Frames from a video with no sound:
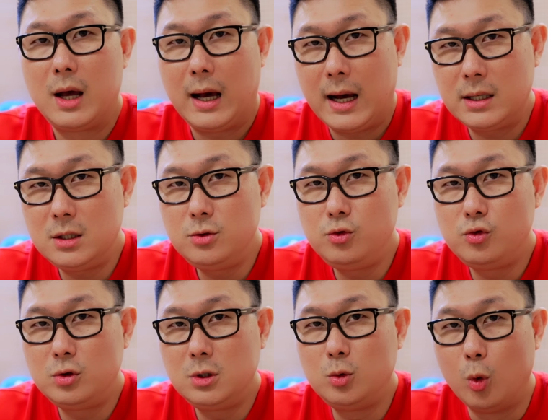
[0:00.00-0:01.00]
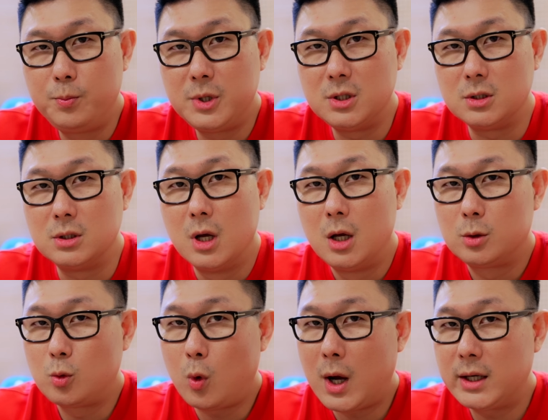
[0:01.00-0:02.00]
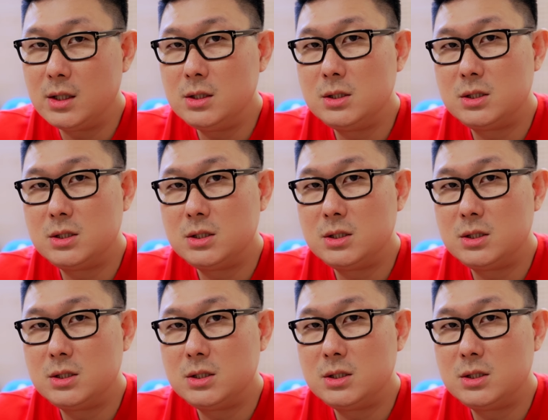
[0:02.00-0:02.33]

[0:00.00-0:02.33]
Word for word: 할인율을 높이는 또 할인이